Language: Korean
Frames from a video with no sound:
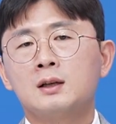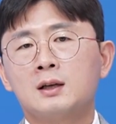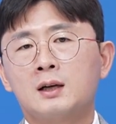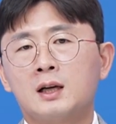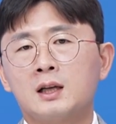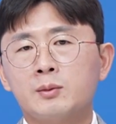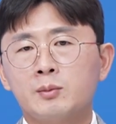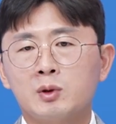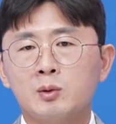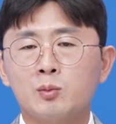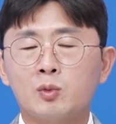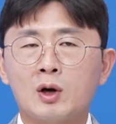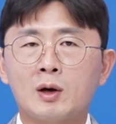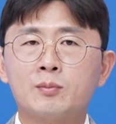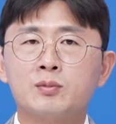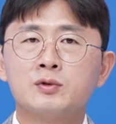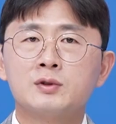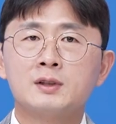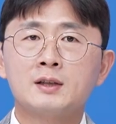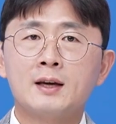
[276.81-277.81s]
아니면 뭐
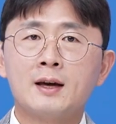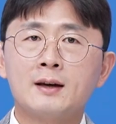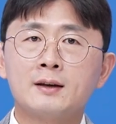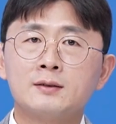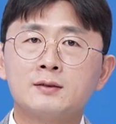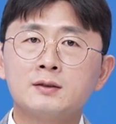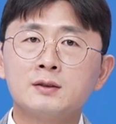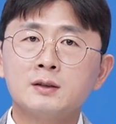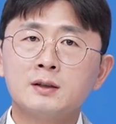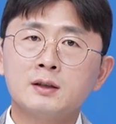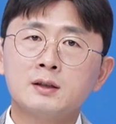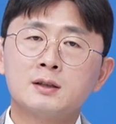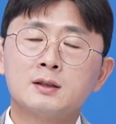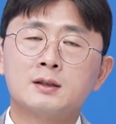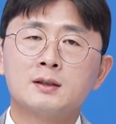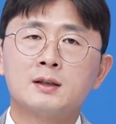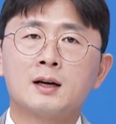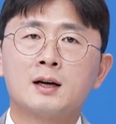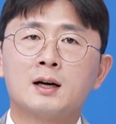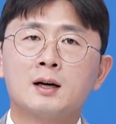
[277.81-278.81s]
FDA 승인
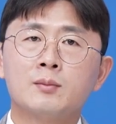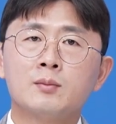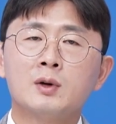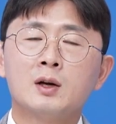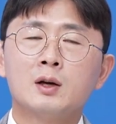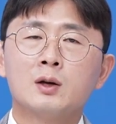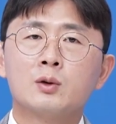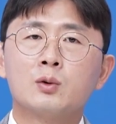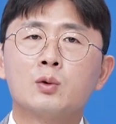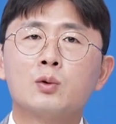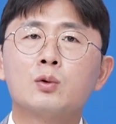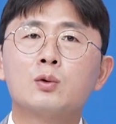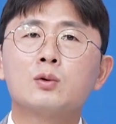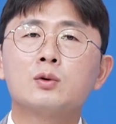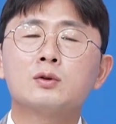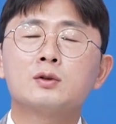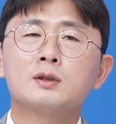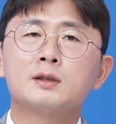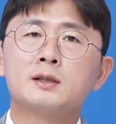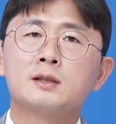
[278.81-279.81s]
기대감 이런
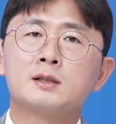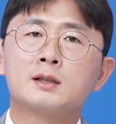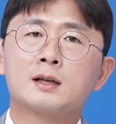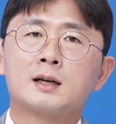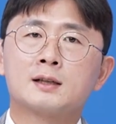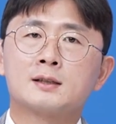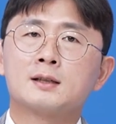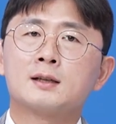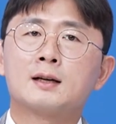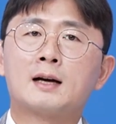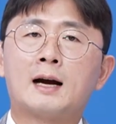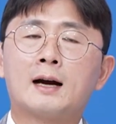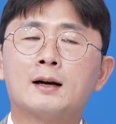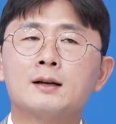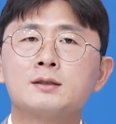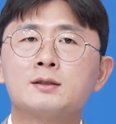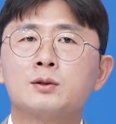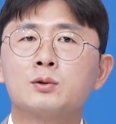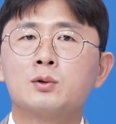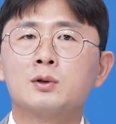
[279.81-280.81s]
것들이 이제 가장
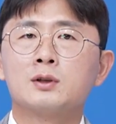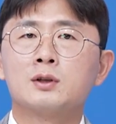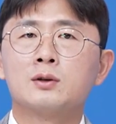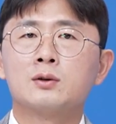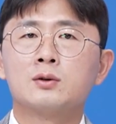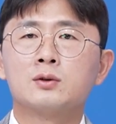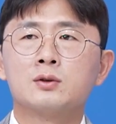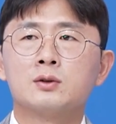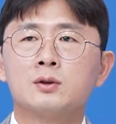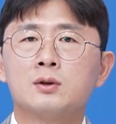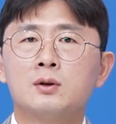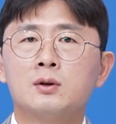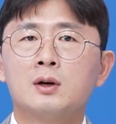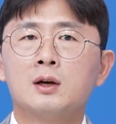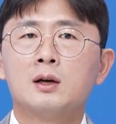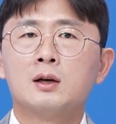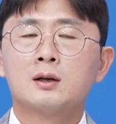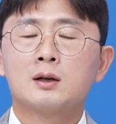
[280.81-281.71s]
강한 재료가 되거든요.